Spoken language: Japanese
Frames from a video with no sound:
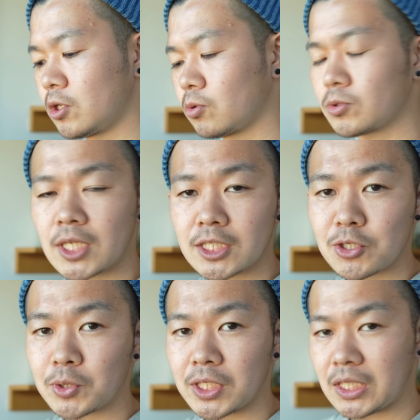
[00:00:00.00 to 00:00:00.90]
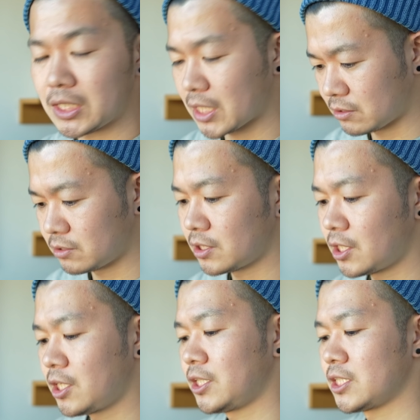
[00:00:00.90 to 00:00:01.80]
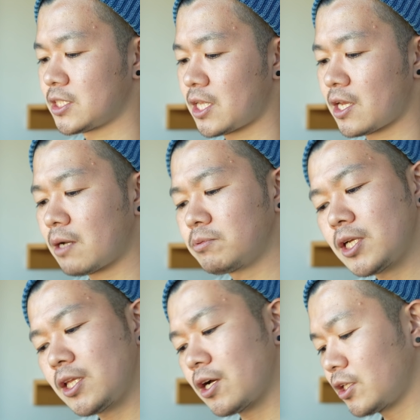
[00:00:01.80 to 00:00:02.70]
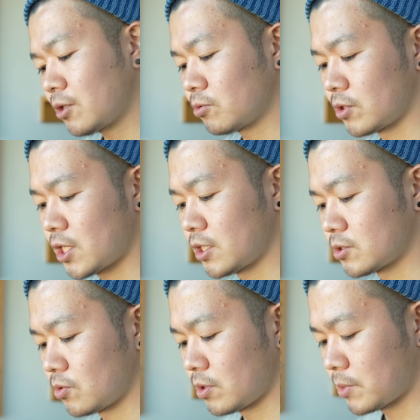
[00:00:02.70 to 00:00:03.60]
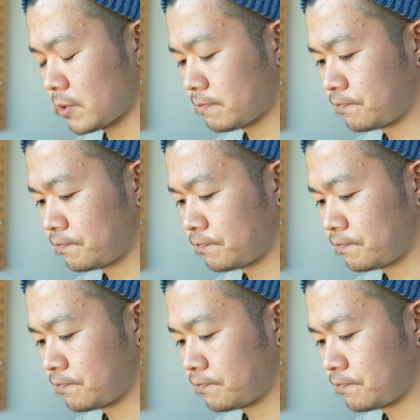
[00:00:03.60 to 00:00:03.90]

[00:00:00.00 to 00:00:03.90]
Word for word: トースター調理一択ですね。油で揚げたことないな、そういえば。